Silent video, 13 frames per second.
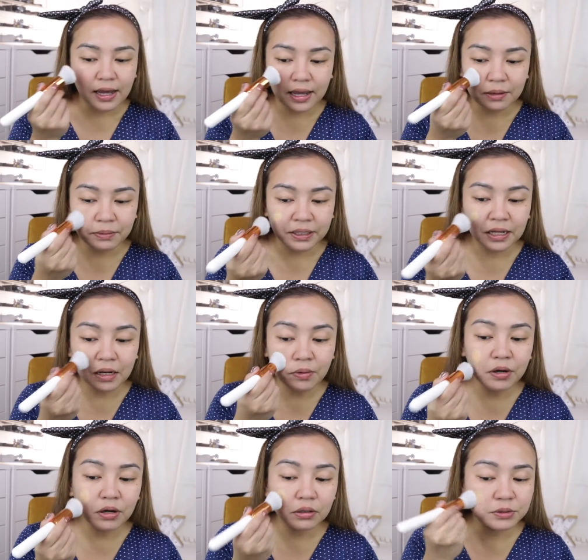Ayan, may
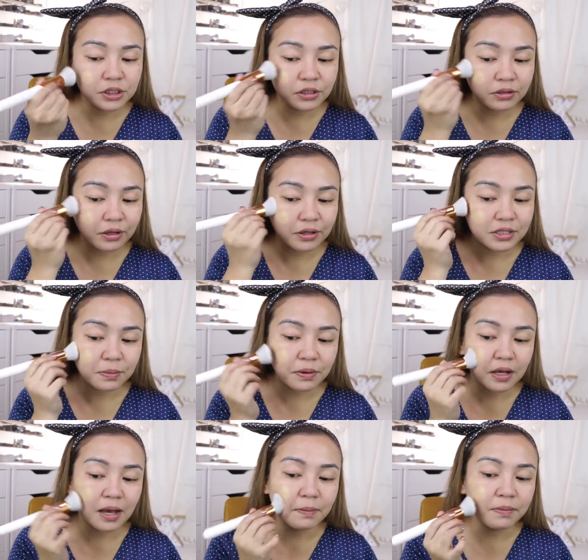dalawang option kayo sa
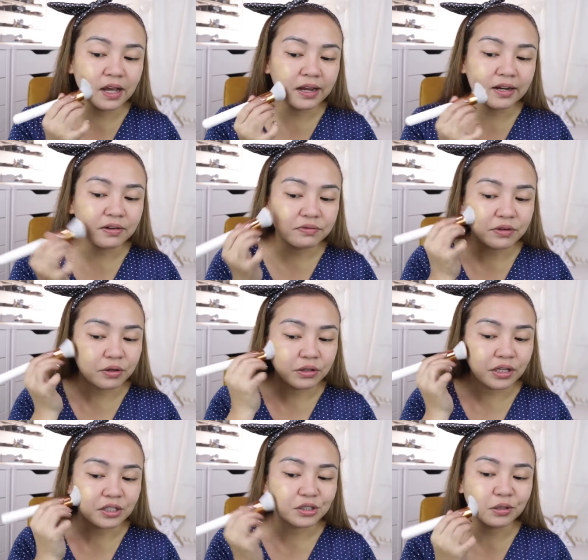pag apply ng
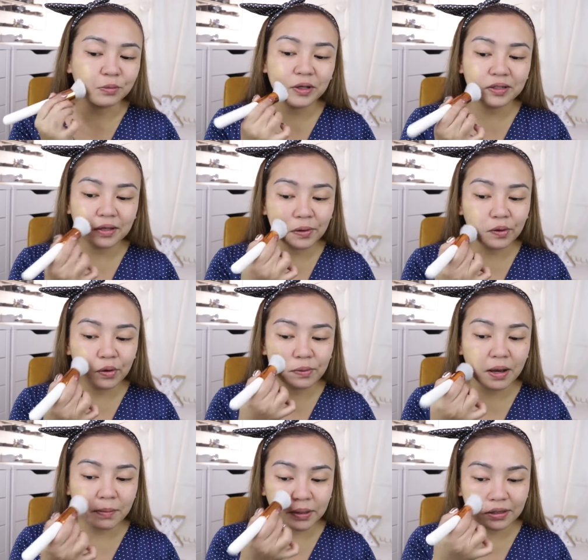foundation. Pwede kayong
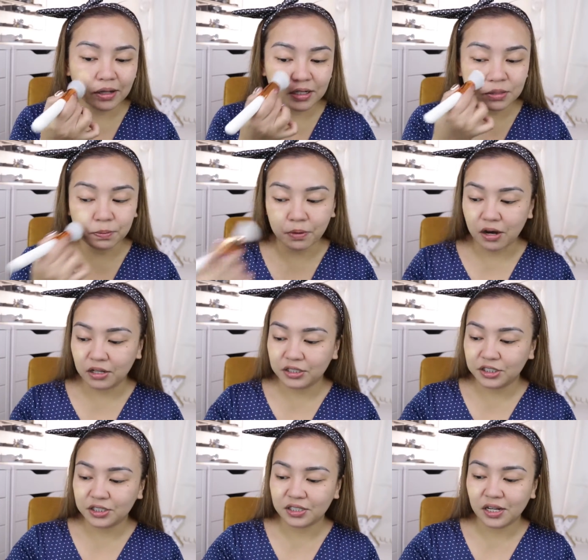gumamit ng
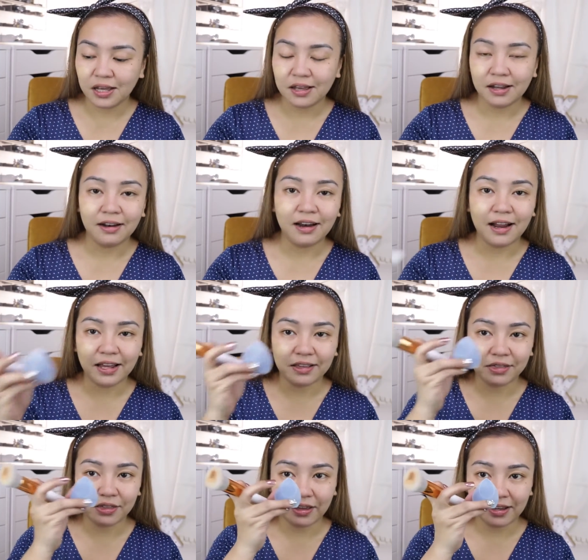sponge
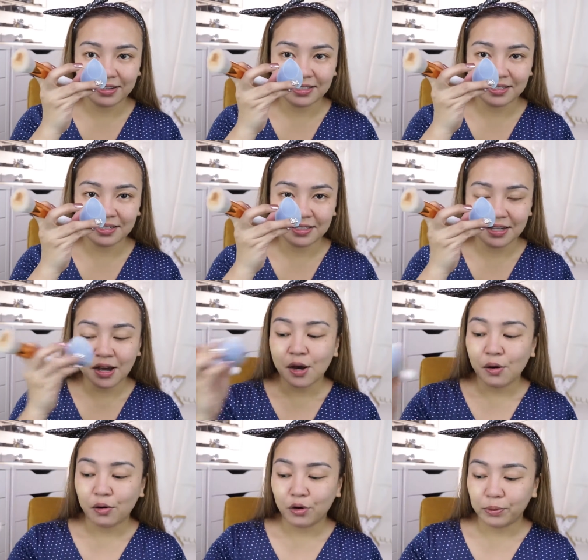like this
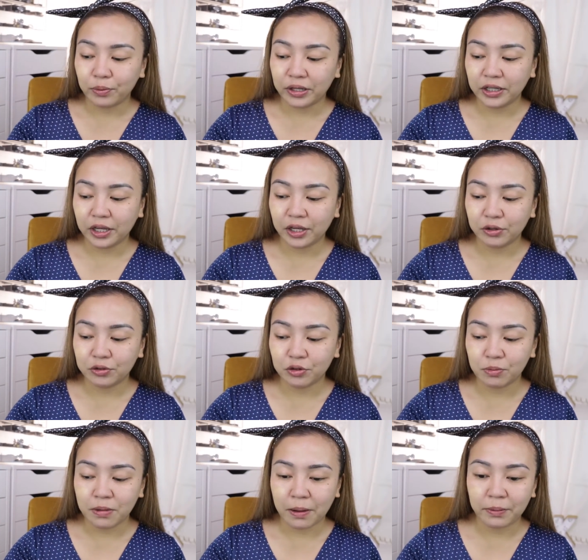or pwede
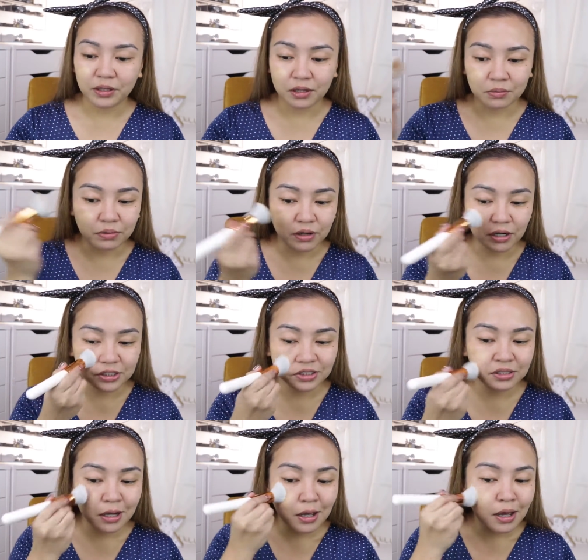kayong gumamit ng
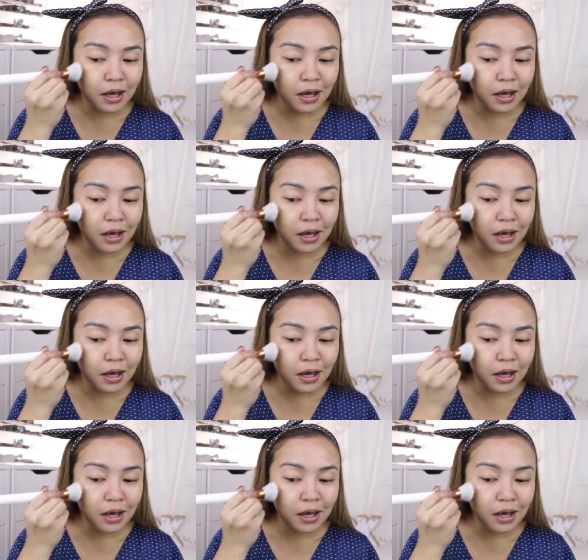brush.